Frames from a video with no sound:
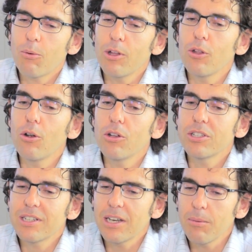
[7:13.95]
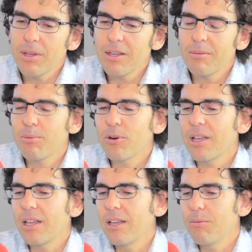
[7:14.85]
cuando lo escribí,
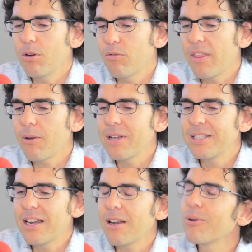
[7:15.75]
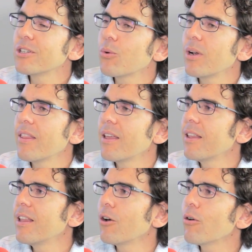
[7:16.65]
porque, bueno, fui a dar una charla en una escuela
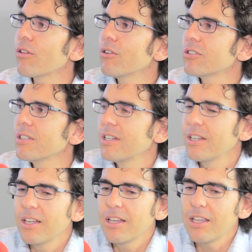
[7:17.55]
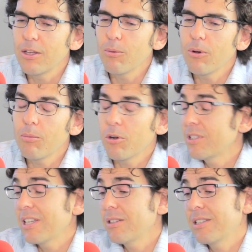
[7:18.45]
de negocios y llevó, bueno,
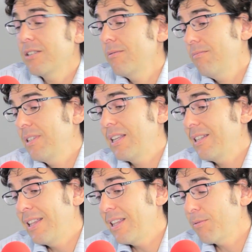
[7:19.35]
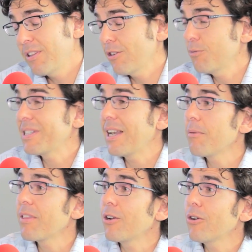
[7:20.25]
estas, tantas veces que nos pasa en la
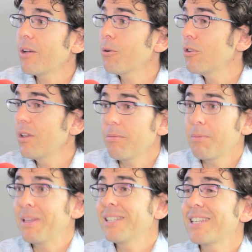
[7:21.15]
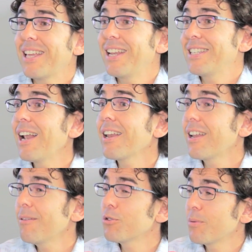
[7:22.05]
vida, ¿no? Que cuando te piensas que eres
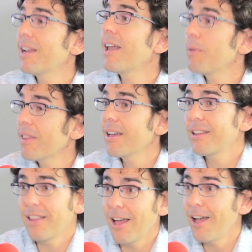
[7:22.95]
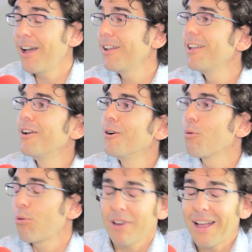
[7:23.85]
alguien, pues viene la vida y te da
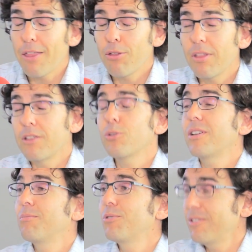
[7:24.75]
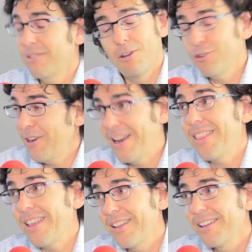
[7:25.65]
un zurriagazo y dices, uy, pues no soy nadie.